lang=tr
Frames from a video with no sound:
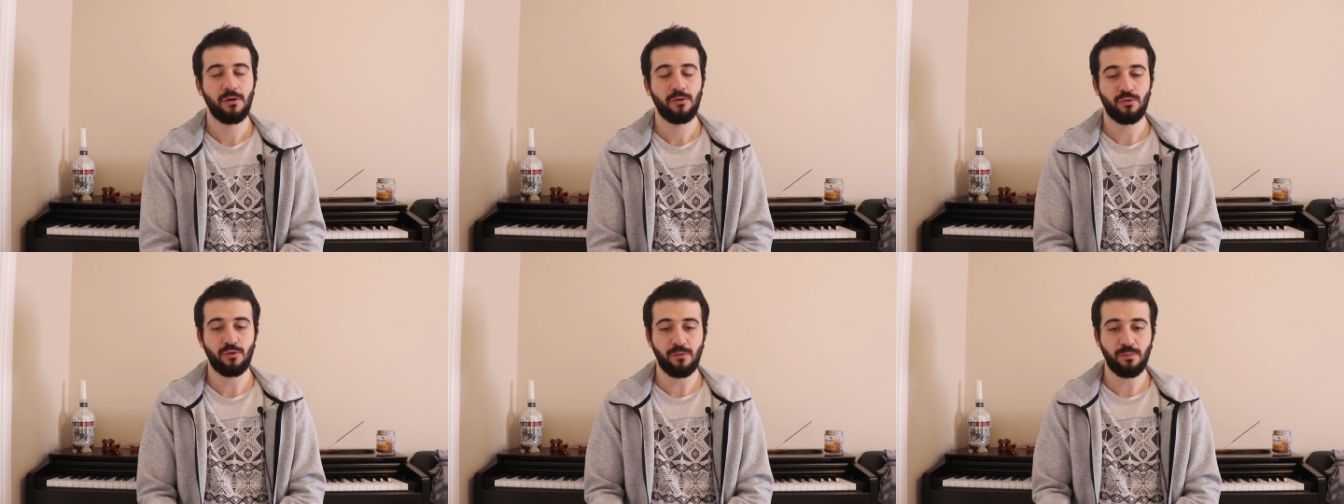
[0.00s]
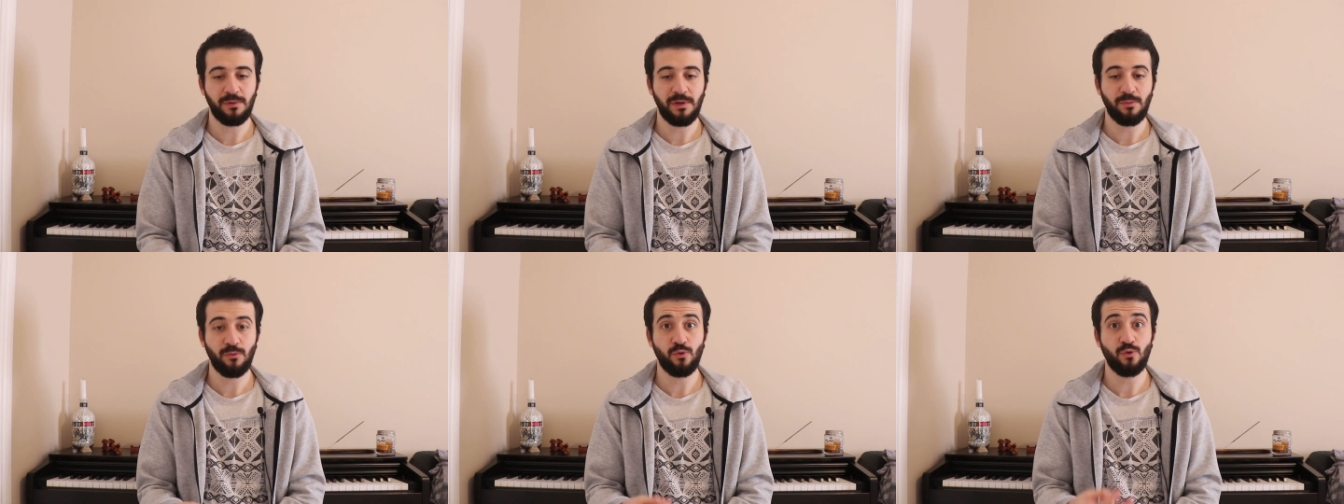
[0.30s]

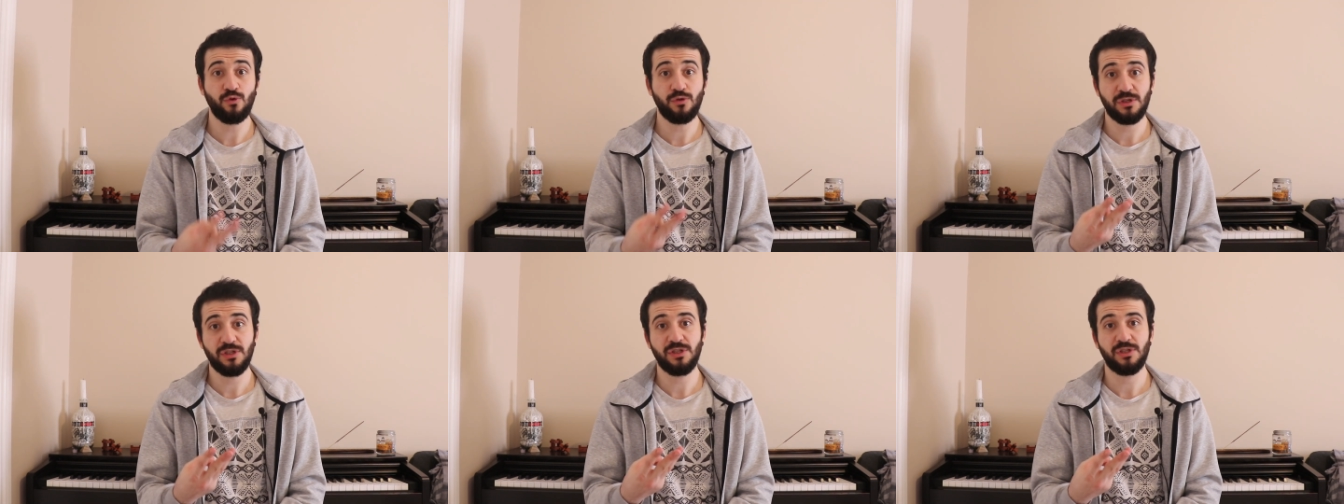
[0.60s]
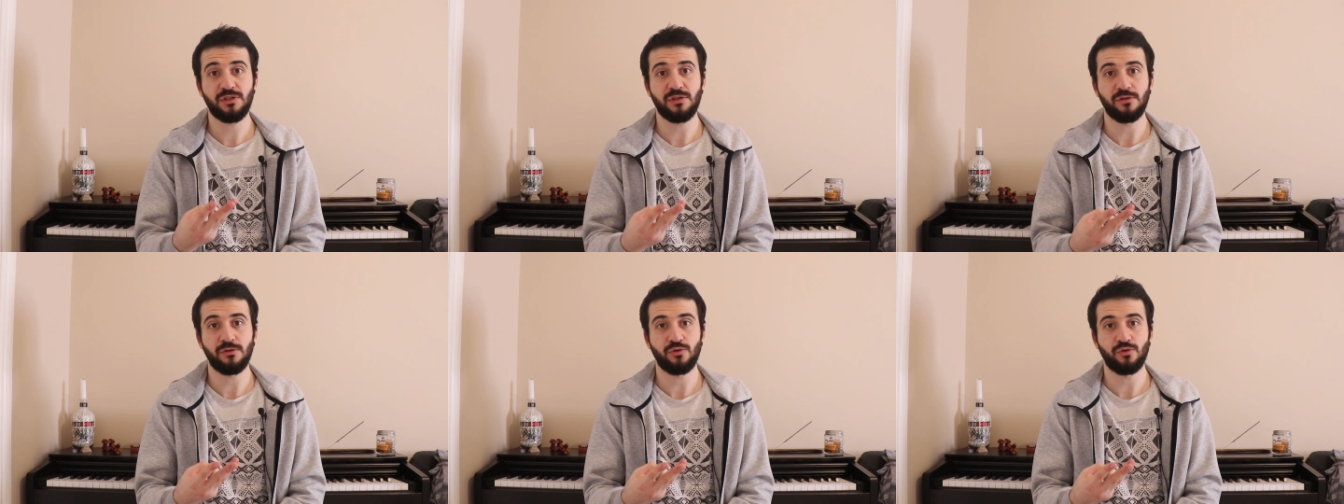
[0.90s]
Toplamda 3
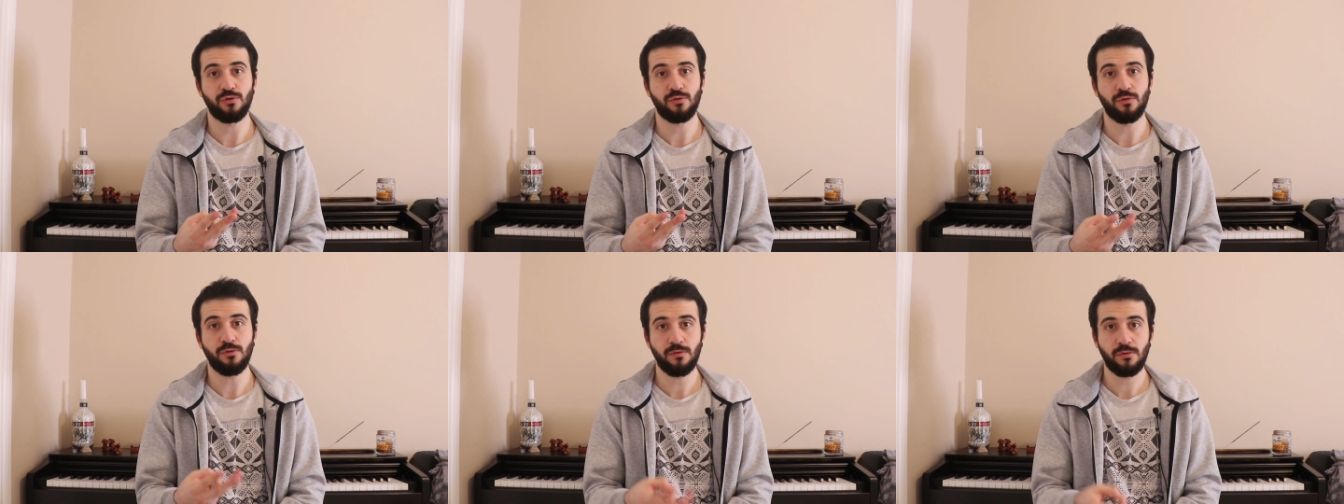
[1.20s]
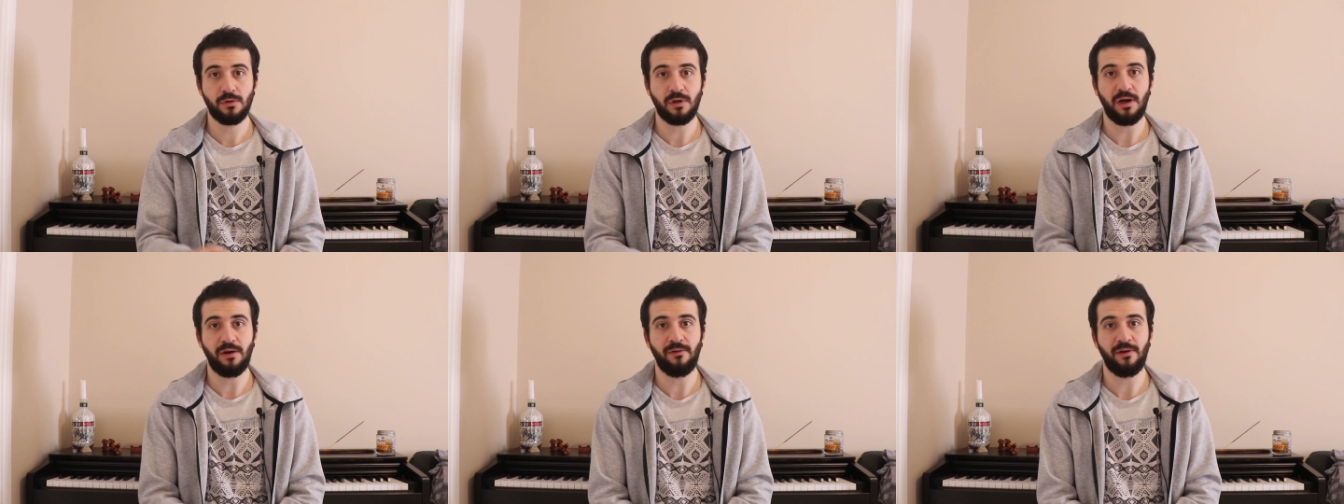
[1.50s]
kişi
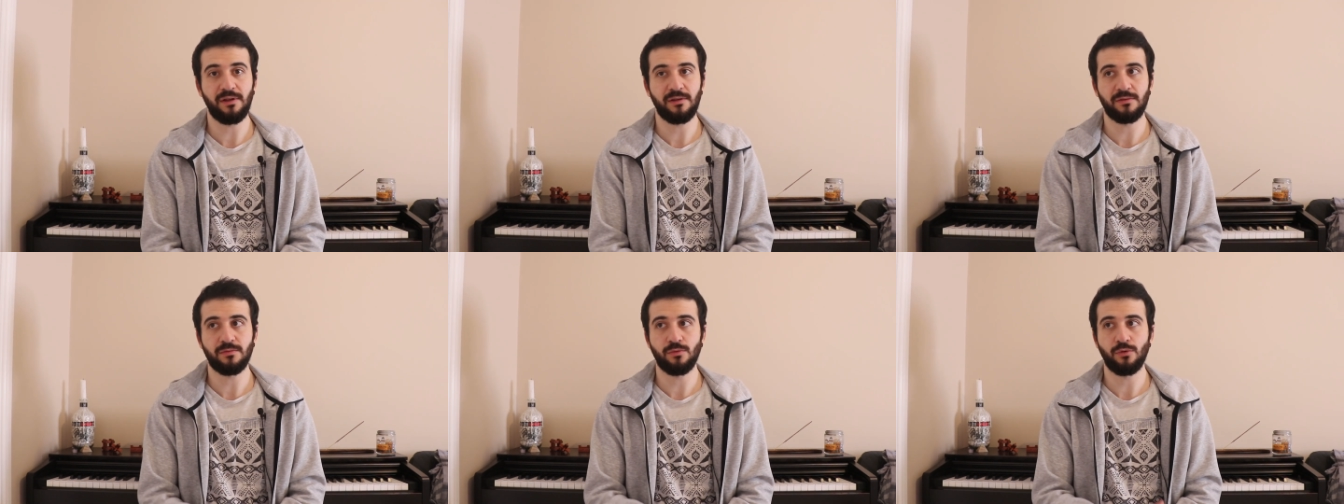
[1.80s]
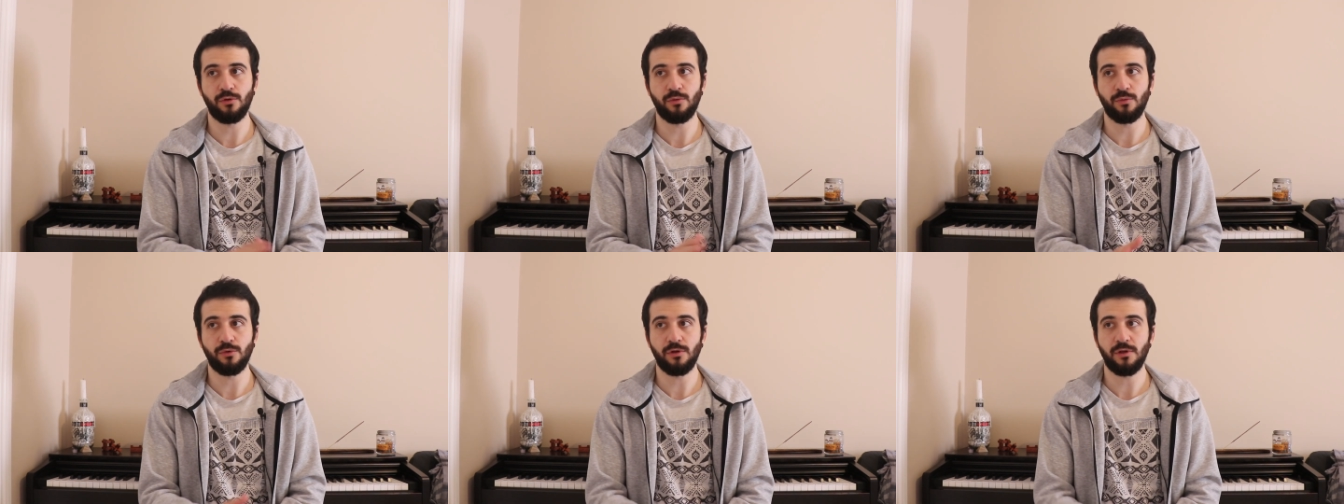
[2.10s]
çalışıyorduk kahvaltı
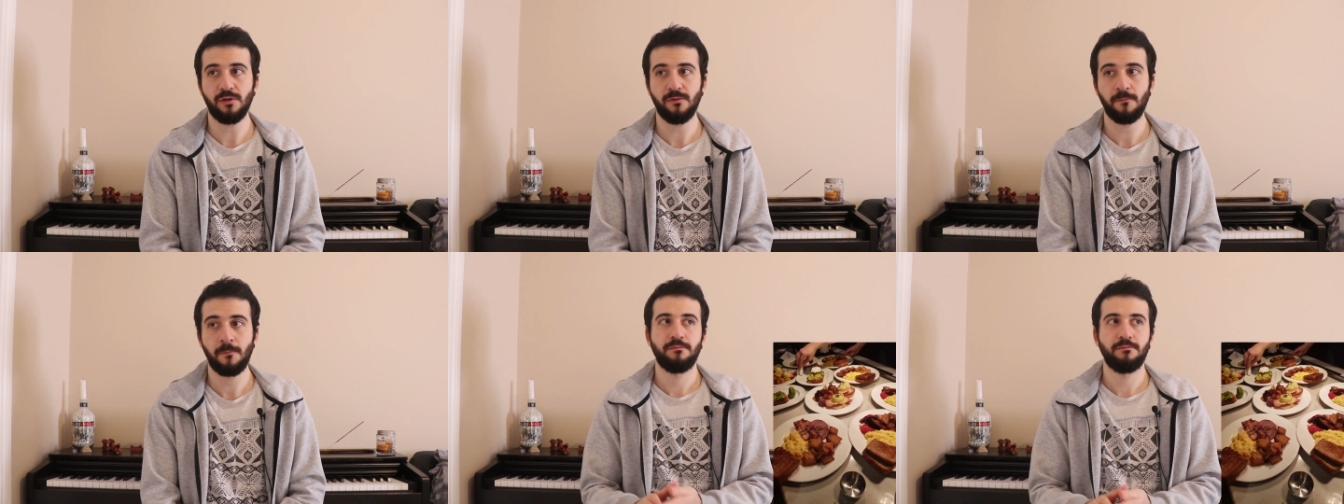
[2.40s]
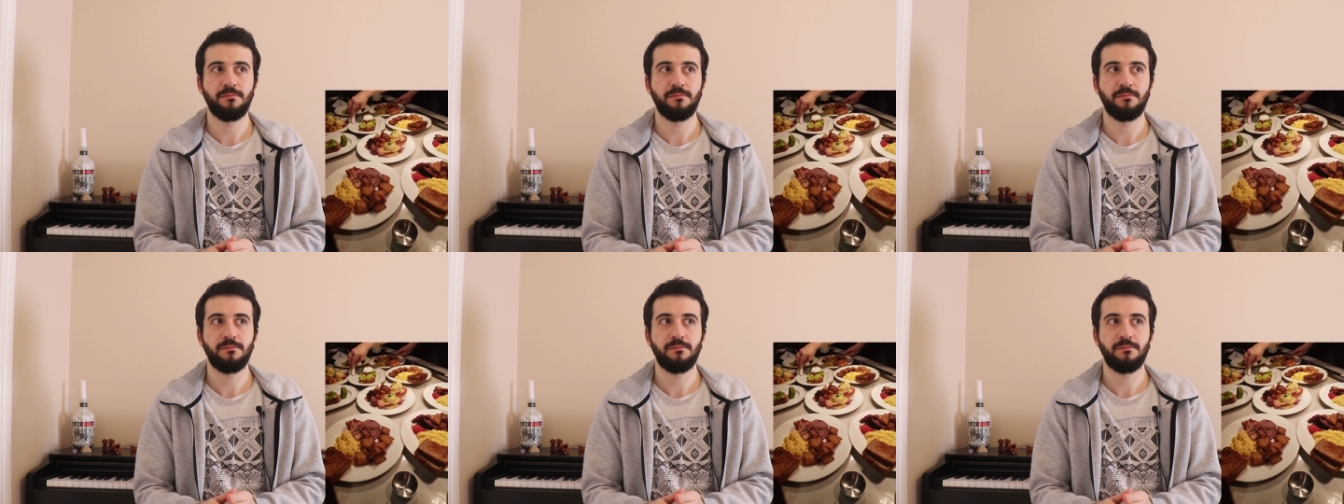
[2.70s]
bölümünde.